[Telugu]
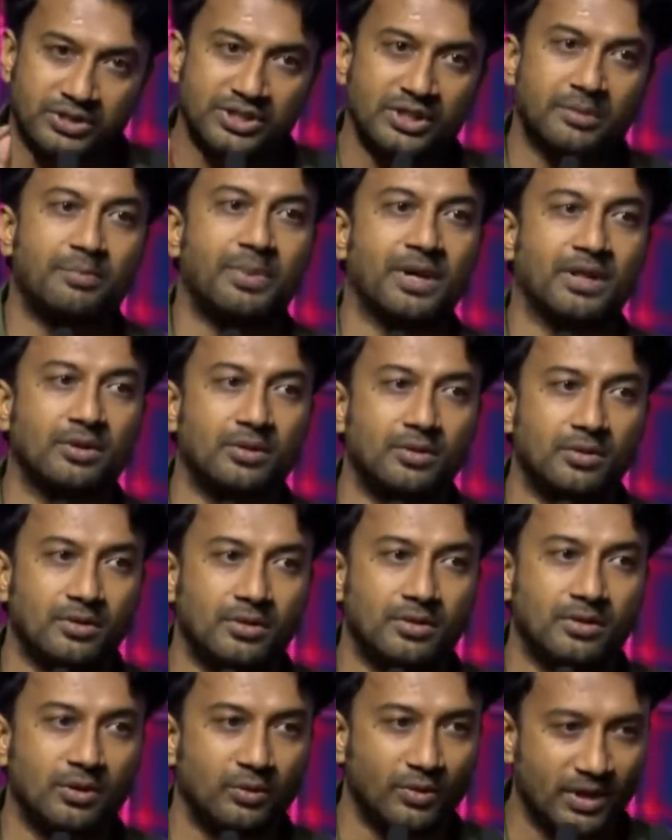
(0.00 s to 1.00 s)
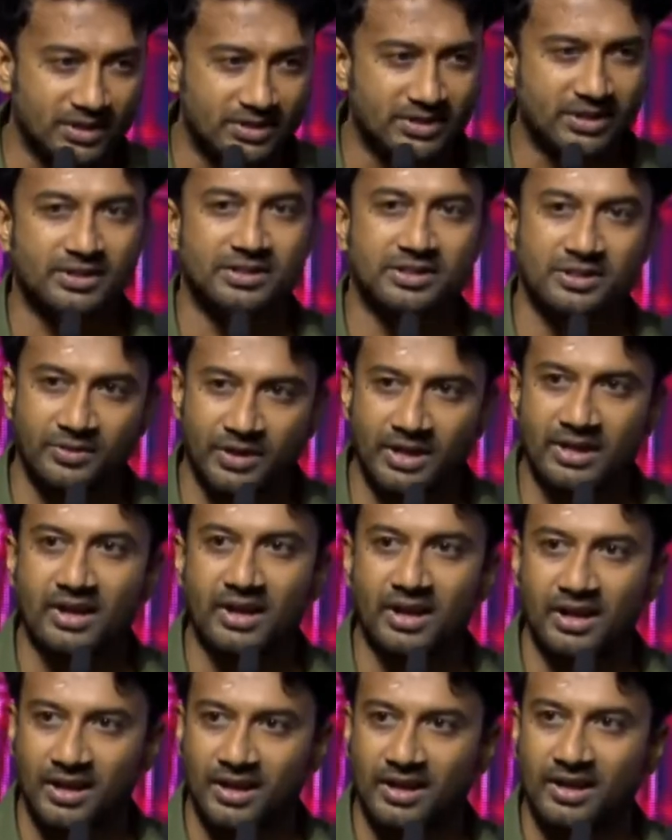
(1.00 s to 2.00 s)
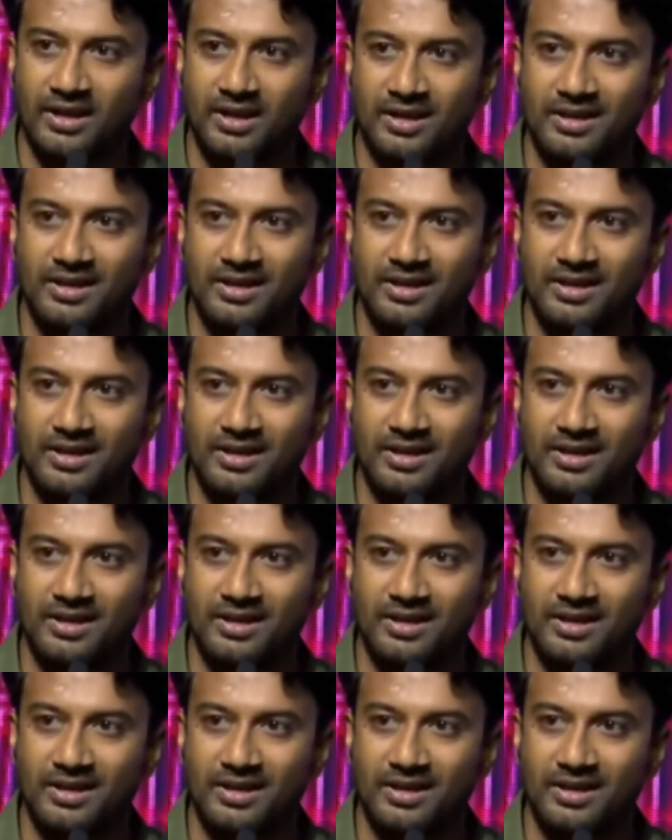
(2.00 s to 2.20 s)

వచ్చే పదం నువ్వైనా చిరంజీవి ఏంటరా